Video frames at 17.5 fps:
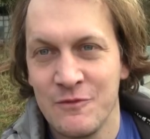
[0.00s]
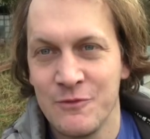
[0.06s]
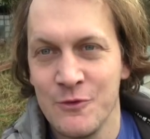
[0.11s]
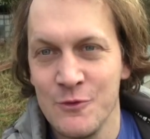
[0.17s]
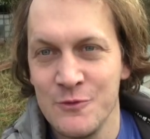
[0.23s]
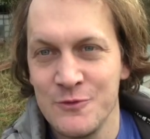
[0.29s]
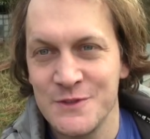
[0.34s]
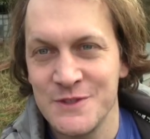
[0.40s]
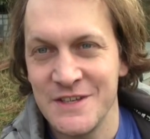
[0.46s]

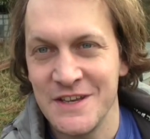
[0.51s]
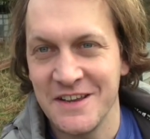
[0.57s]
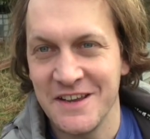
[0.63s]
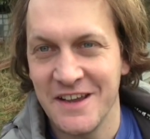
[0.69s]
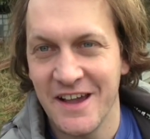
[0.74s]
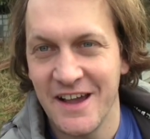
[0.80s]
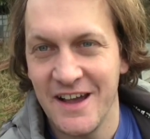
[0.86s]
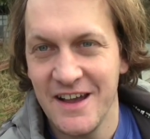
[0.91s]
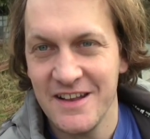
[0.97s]

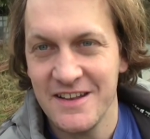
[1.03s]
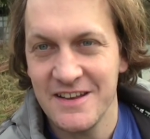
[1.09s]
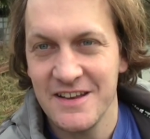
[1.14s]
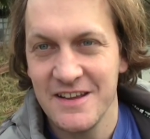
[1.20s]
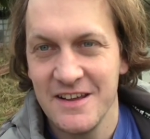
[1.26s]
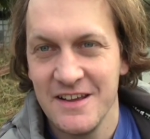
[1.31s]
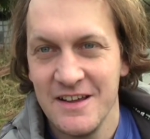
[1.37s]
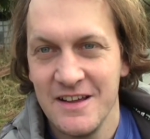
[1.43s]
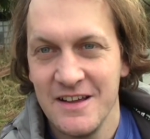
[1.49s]
15 Grad
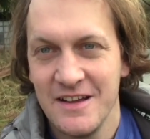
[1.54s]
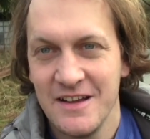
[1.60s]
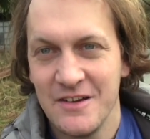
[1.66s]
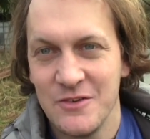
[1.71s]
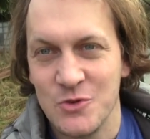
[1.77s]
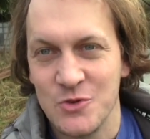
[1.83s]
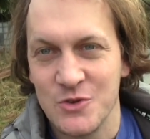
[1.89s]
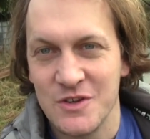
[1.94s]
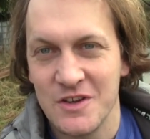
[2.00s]

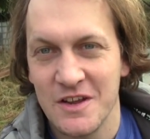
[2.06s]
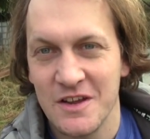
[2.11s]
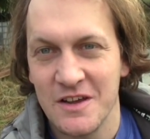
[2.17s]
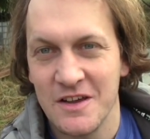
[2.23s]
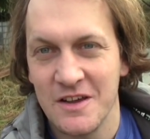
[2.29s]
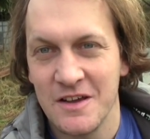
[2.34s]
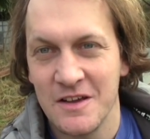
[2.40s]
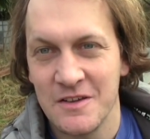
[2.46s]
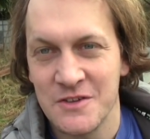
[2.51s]
und
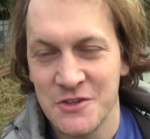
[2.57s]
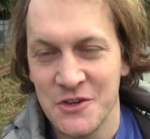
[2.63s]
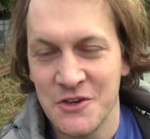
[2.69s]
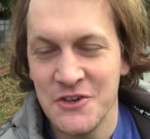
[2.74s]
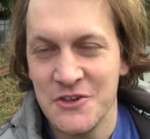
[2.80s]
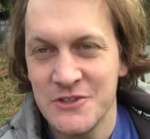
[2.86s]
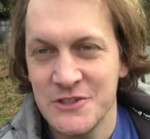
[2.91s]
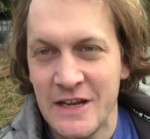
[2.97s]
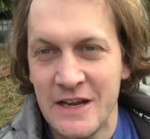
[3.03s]
äh,
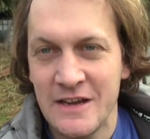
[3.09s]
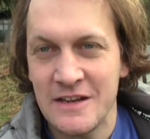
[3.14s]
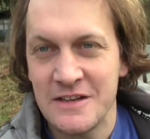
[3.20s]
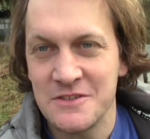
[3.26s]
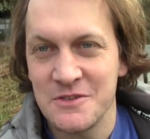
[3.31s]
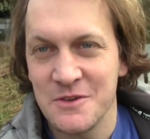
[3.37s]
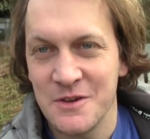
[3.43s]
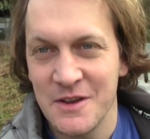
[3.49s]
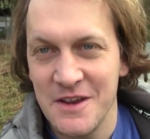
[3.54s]
Sonnenschein,
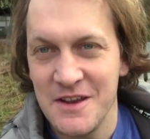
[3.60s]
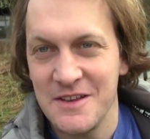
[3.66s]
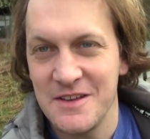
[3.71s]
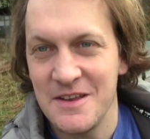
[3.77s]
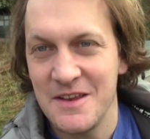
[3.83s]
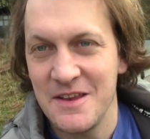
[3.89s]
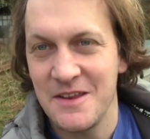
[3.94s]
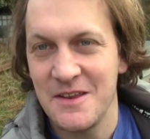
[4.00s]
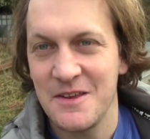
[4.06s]
also
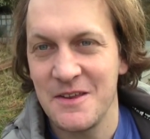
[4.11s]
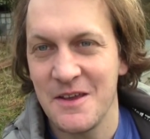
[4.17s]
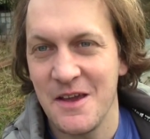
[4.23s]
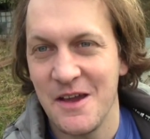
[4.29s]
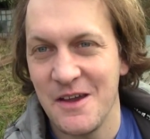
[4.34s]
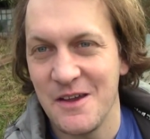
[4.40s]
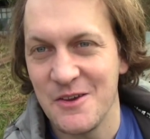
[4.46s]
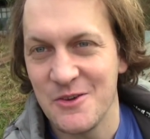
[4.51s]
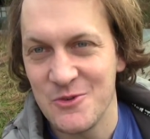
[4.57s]
richtig
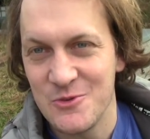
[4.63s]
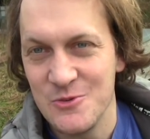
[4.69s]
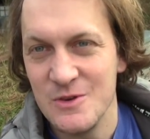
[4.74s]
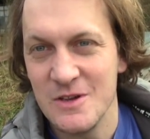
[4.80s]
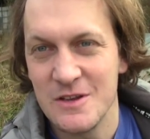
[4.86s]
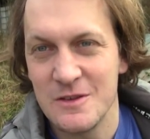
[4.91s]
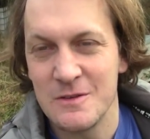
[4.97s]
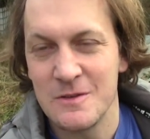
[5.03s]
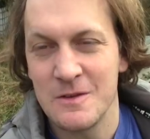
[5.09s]
äh,
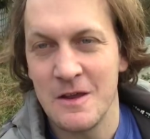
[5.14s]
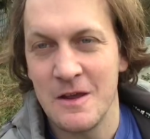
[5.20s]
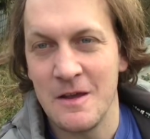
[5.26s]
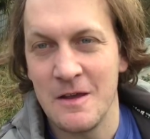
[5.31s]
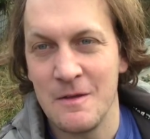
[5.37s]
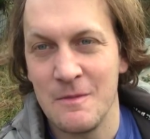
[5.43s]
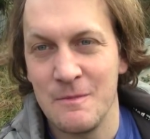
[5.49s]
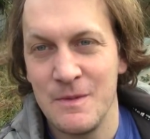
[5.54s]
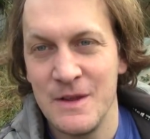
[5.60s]
cooles
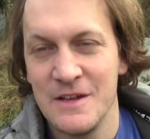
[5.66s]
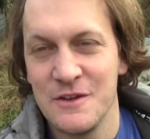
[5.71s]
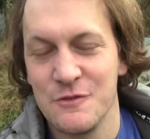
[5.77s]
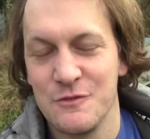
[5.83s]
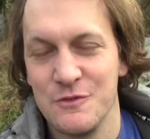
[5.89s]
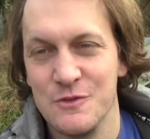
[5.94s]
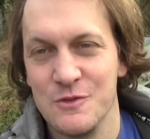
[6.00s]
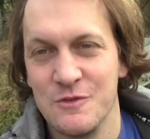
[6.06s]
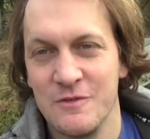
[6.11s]
äh,
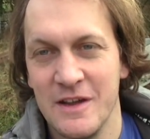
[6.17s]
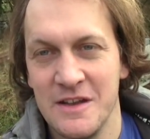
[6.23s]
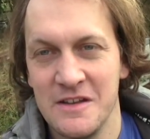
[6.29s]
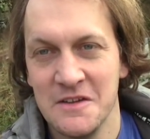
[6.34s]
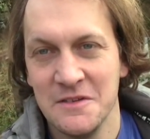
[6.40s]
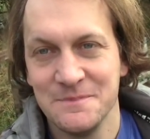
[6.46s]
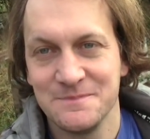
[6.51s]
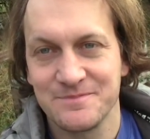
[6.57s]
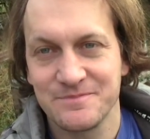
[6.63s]

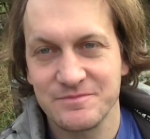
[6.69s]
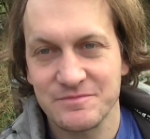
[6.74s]
Bienenflugwetter.